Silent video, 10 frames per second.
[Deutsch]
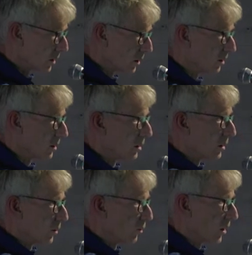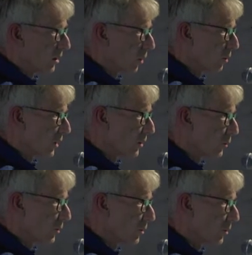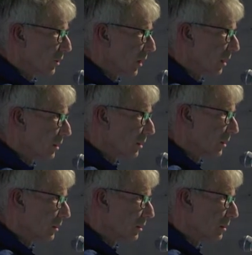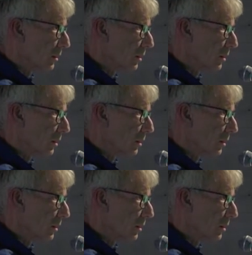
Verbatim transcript: die, man hat auch die großen staatlichen